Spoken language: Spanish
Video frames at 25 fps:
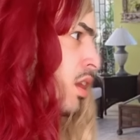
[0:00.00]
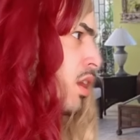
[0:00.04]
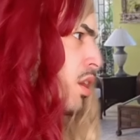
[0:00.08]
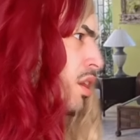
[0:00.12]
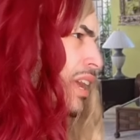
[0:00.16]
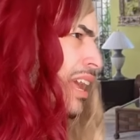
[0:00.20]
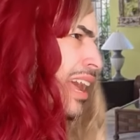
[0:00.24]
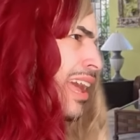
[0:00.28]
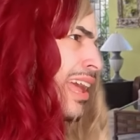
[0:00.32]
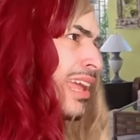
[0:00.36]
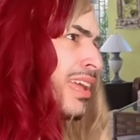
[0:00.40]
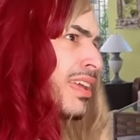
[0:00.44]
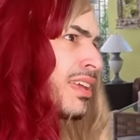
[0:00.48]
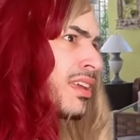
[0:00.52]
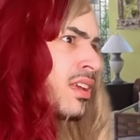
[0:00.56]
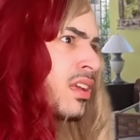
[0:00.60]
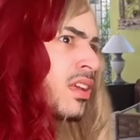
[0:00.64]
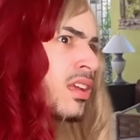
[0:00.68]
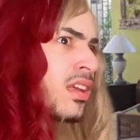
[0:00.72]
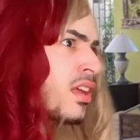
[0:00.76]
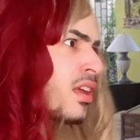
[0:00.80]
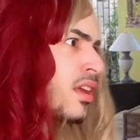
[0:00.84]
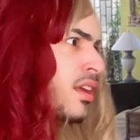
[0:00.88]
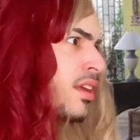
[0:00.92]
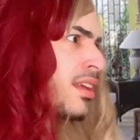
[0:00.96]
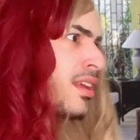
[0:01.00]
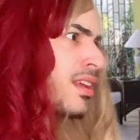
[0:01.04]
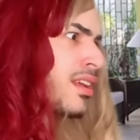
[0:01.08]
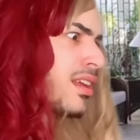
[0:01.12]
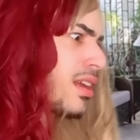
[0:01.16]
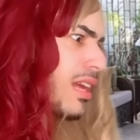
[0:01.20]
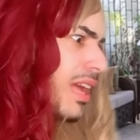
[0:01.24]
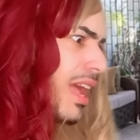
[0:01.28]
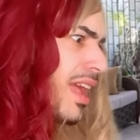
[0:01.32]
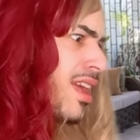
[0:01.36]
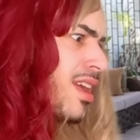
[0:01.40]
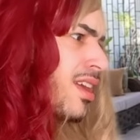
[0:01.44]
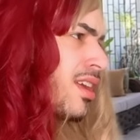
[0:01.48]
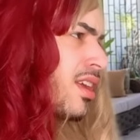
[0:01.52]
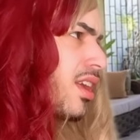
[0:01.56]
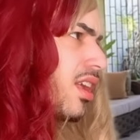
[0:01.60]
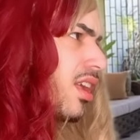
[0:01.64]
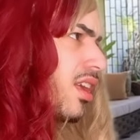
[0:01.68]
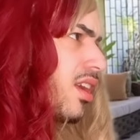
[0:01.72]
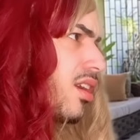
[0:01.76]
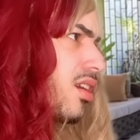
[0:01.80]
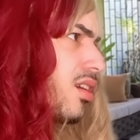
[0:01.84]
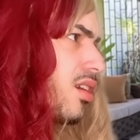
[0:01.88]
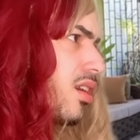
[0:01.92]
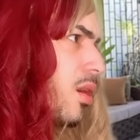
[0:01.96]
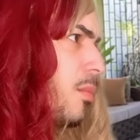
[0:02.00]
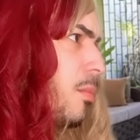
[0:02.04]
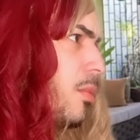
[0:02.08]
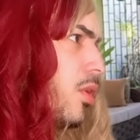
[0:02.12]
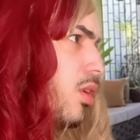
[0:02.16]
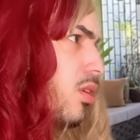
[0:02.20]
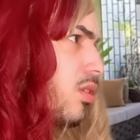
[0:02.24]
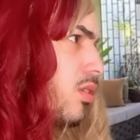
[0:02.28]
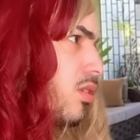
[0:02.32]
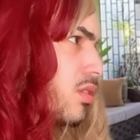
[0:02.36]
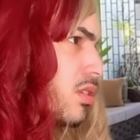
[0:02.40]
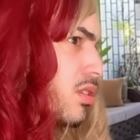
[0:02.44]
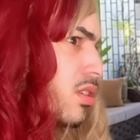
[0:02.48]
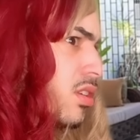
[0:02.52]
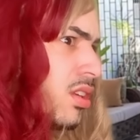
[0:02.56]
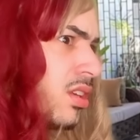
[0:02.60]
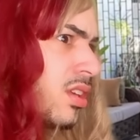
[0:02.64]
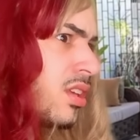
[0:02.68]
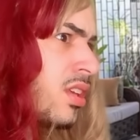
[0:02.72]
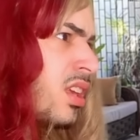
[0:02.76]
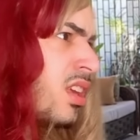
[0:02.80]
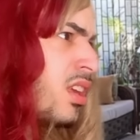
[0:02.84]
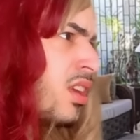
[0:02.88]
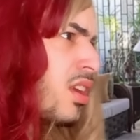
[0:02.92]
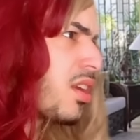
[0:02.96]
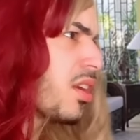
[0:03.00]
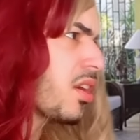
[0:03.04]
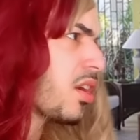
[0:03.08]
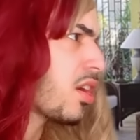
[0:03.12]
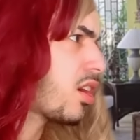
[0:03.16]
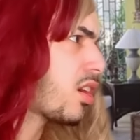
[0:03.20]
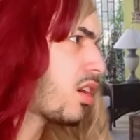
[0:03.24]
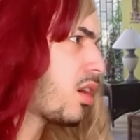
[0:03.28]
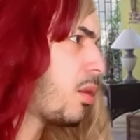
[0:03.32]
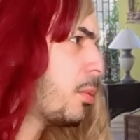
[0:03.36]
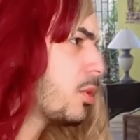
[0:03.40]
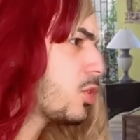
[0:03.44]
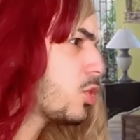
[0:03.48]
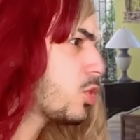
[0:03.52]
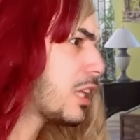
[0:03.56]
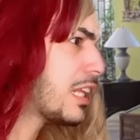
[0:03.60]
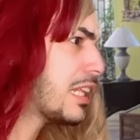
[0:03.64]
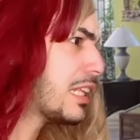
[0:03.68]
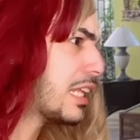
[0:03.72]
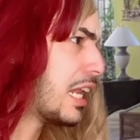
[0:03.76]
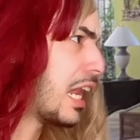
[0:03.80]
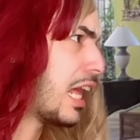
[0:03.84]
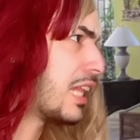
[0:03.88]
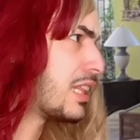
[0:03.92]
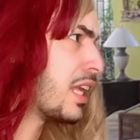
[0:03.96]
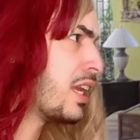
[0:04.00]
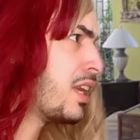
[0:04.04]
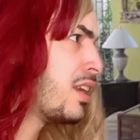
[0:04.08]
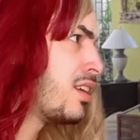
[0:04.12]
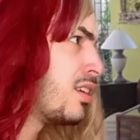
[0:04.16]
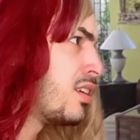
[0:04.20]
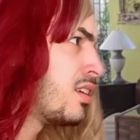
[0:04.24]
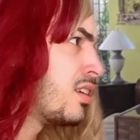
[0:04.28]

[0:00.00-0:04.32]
¿Qué? ¿Qué? ¿Cómo? ¿Cómo tú te enteraste?